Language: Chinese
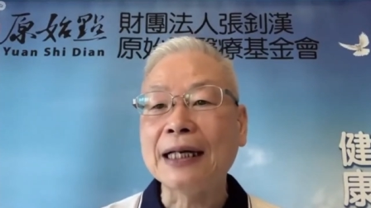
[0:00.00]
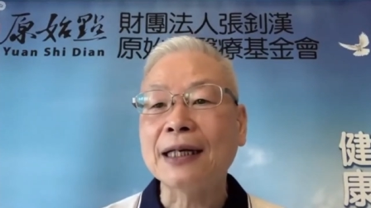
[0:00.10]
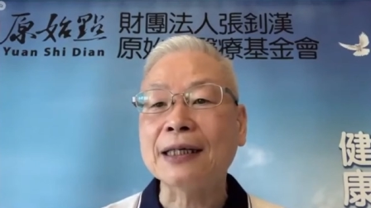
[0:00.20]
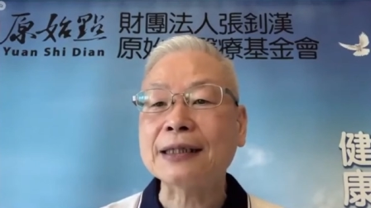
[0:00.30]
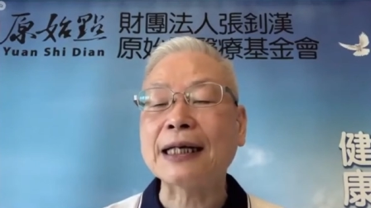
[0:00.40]

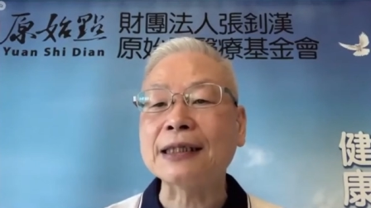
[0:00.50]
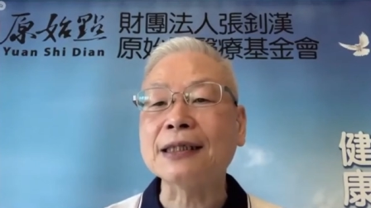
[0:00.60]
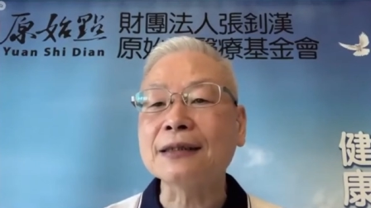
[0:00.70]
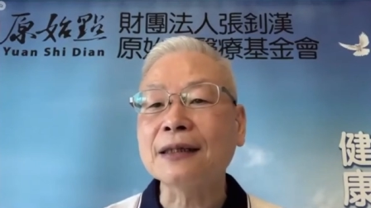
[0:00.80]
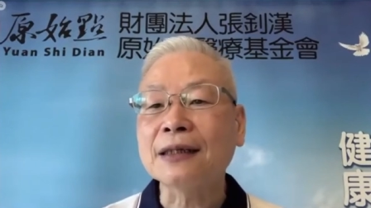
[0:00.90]
那当
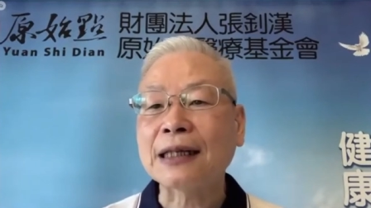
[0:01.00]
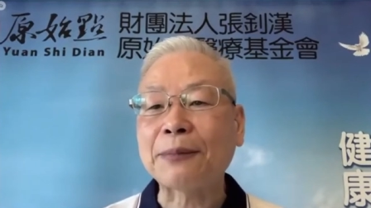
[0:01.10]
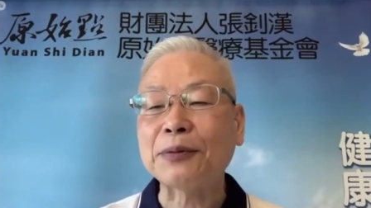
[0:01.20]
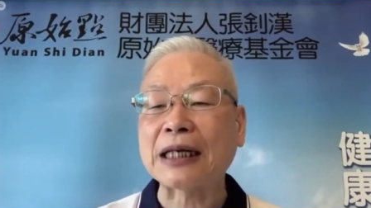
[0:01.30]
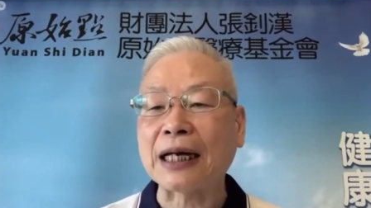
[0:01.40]
然，他
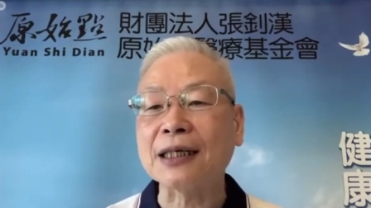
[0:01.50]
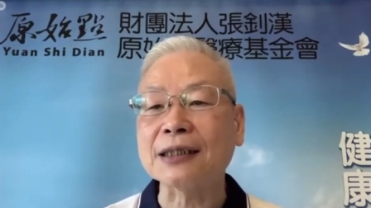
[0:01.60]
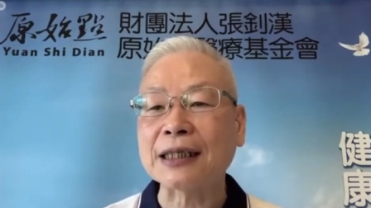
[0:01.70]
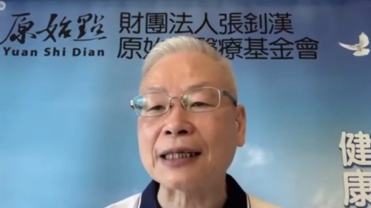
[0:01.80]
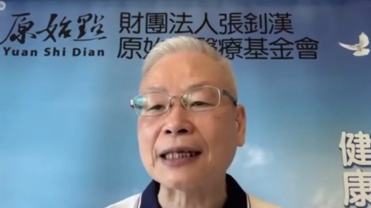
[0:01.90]
不想喝
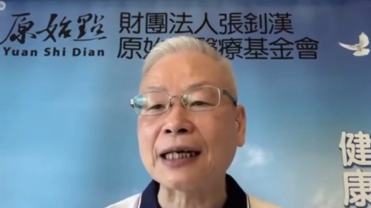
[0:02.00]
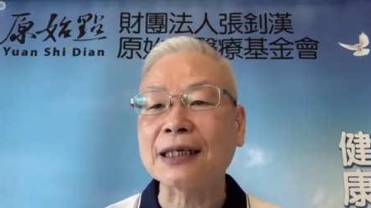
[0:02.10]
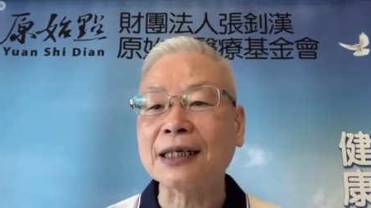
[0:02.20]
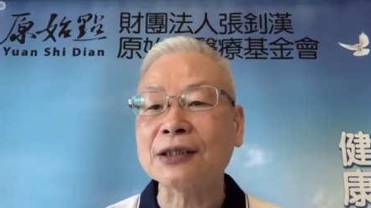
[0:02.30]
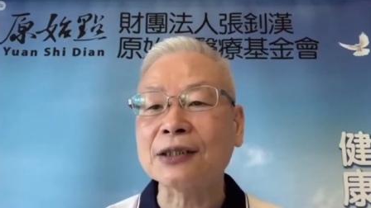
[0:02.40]
姜
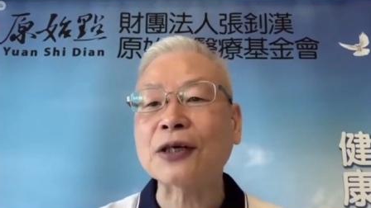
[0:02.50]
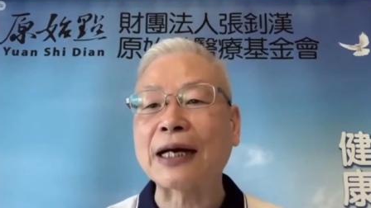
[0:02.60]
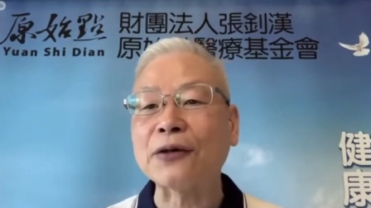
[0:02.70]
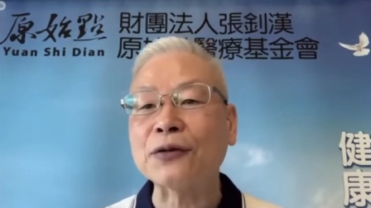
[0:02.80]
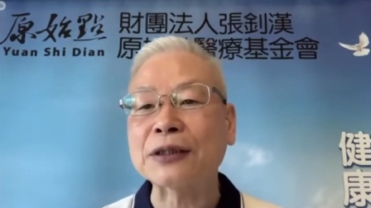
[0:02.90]
汤，那就
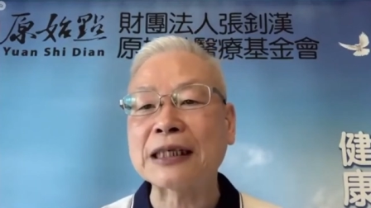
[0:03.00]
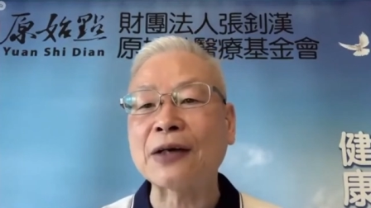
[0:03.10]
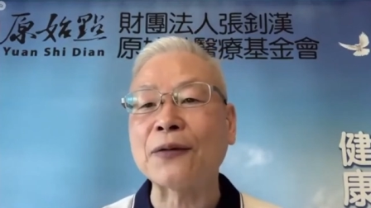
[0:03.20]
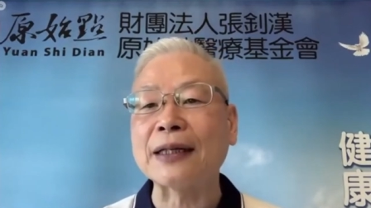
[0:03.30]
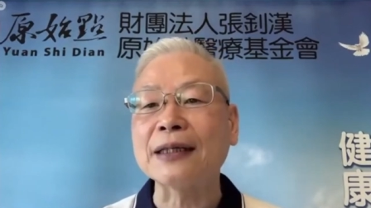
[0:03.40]
改用
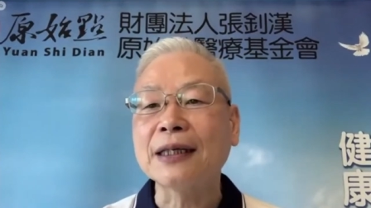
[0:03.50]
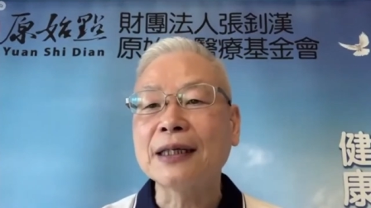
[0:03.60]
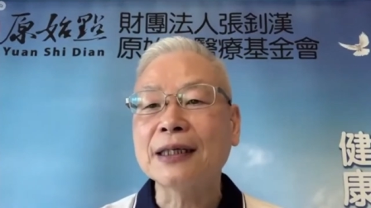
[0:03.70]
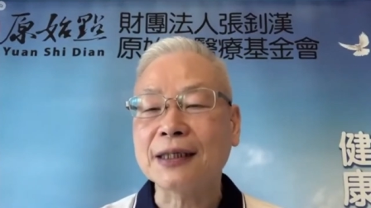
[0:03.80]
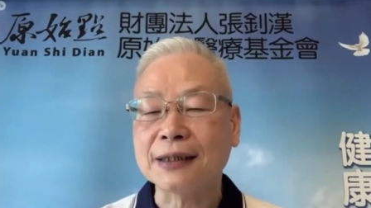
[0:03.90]
姜丸，
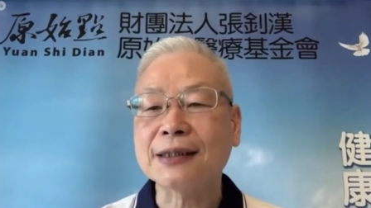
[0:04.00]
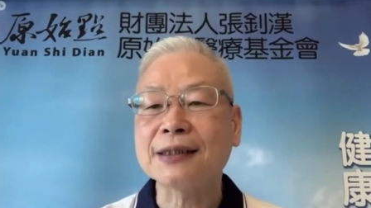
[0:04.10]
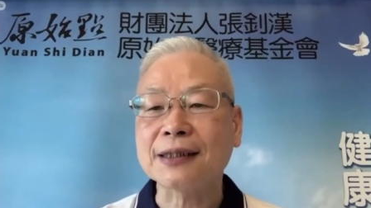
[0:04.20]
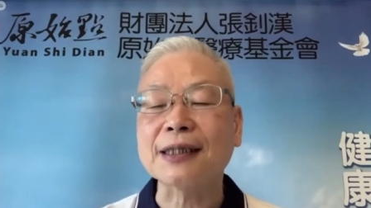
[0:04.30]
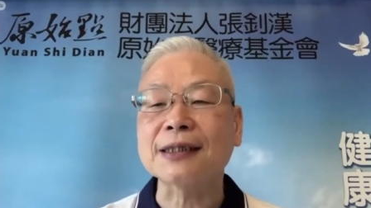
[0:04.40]
那
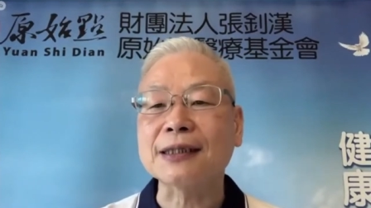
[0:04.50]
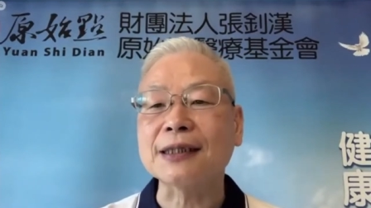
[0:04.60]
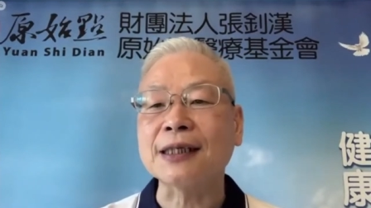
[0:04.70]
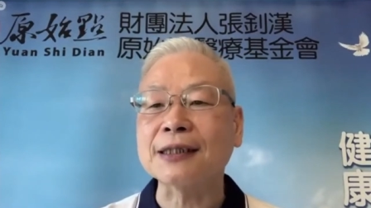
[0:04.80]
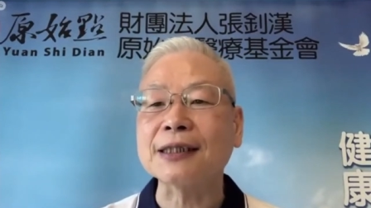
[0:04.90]
这个
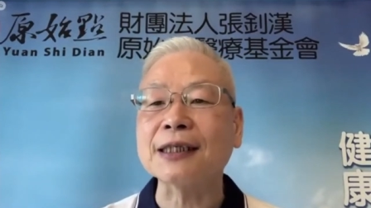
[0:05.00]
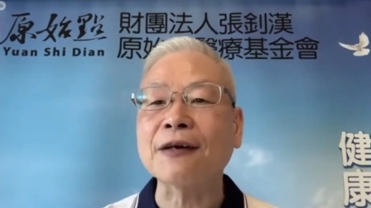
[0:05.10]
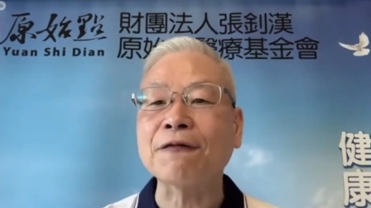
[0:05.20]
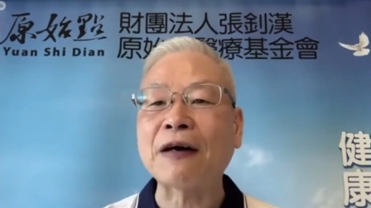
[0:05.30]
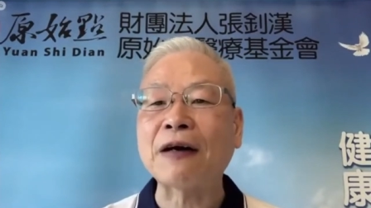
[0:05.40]
也是一
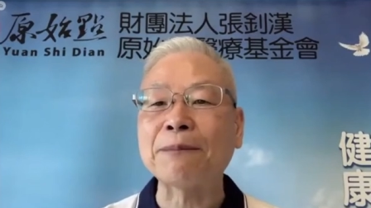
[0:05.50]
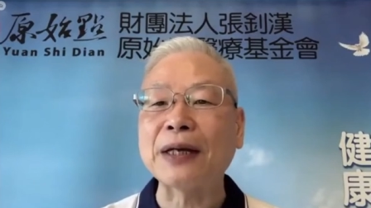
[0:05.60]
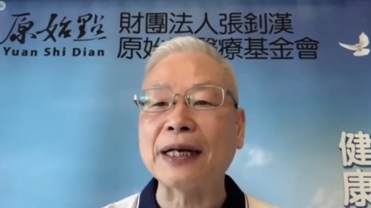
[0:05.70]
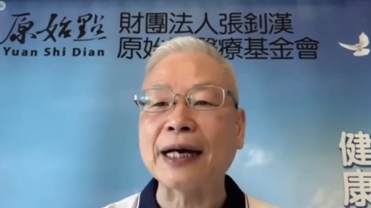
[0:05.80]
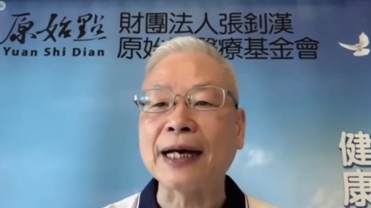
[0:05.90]
个方
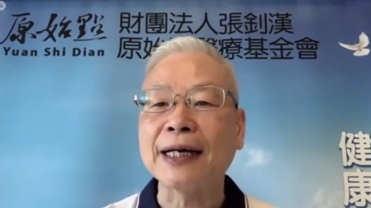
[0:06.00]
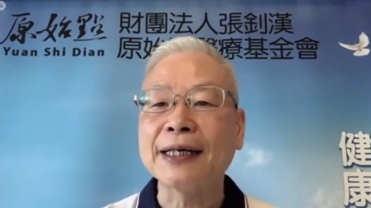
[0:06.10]
便啦。